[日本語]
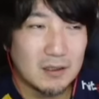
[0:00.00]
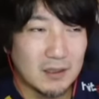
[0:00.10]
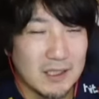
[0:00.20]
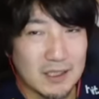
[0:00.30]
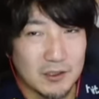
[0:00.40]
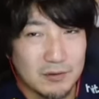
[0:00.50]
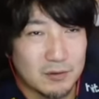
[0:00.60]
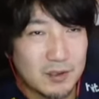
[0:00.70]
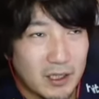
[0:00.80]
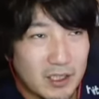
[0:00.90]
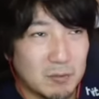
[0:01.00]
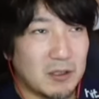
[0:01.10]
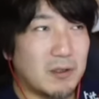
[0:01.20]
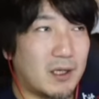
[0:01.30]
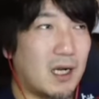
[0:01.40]
でいざ竜を使い始め
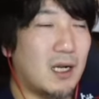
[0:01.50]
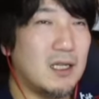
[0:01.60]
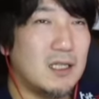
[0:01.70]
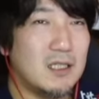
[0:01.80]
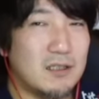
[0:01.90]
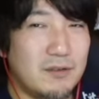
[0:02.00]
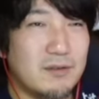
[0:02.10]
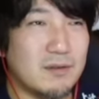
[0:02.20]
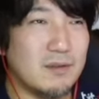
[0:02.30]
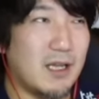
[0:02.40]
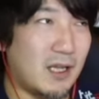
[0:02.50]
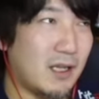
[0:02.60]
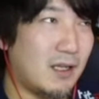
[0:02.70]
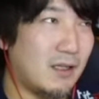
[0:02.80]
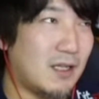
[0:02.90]
てみたら竜
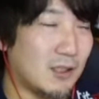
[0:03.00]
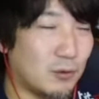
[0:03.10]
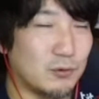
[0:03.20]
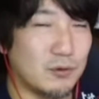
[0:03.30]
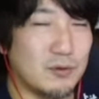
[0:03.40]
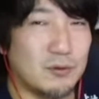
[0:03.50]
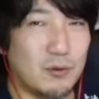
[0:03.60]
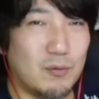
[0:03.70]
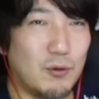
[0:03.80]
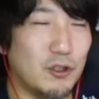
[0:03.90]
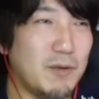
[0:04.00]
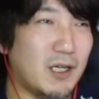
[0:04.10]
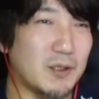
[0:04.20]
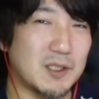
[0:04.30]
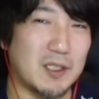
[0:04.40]
で勝とうとすると求めら
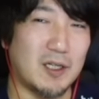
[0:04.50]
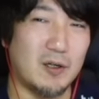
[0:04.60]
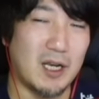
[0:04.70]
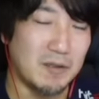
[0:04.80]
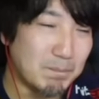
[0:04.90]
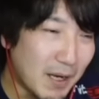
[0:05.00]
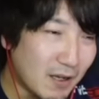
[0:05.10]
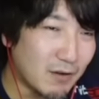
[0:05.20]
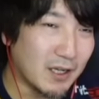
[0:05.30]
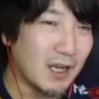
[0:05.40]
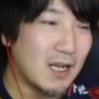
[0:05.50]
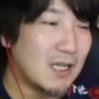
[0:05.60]
れるスキルがいっぱいあるわけ。